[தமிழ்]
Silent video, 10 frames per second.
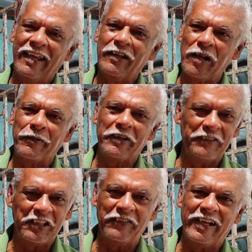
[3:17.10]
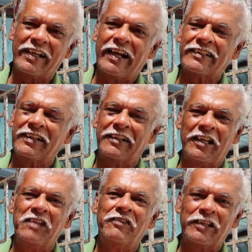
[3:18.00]
நான் போய் விருது வாங்கி இடத்துக்கு
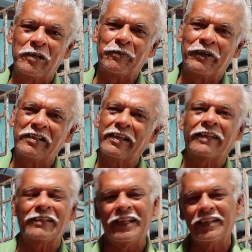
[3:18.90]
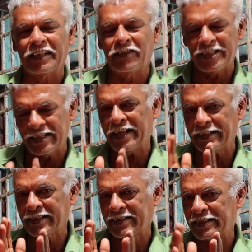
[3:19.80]
டெல்லி வரைக்கும் போயிட்டு எதில் எதை வச்சு நான்
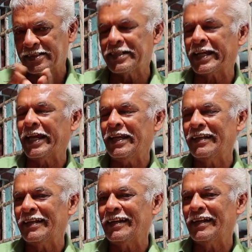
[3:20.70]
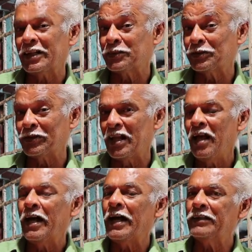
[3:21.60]
இந்த சாதிச்சிருக்கேன் நெசவு தொழில்
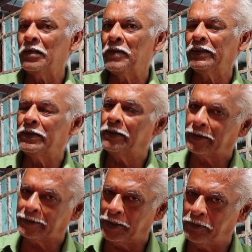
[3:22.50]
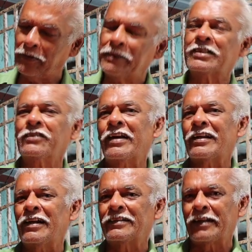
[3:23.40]
அந்த மாதிரி எத்தனையோ
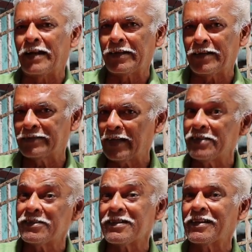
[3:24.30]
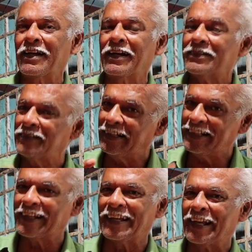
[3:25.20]
நெசவாளர்கள் இந்த நாட்டில் சாதிச்சுட்டு இருக்காங்க
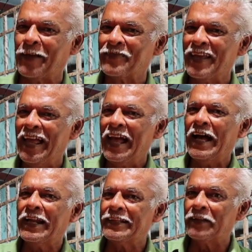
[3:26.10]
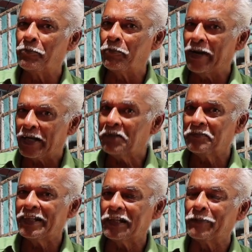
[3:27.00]
சாதிக்கிறாங்க ஆனால் இந்த
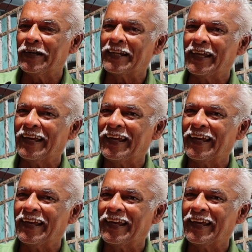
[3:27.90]
மனம் இருக்குது பாருங்கள்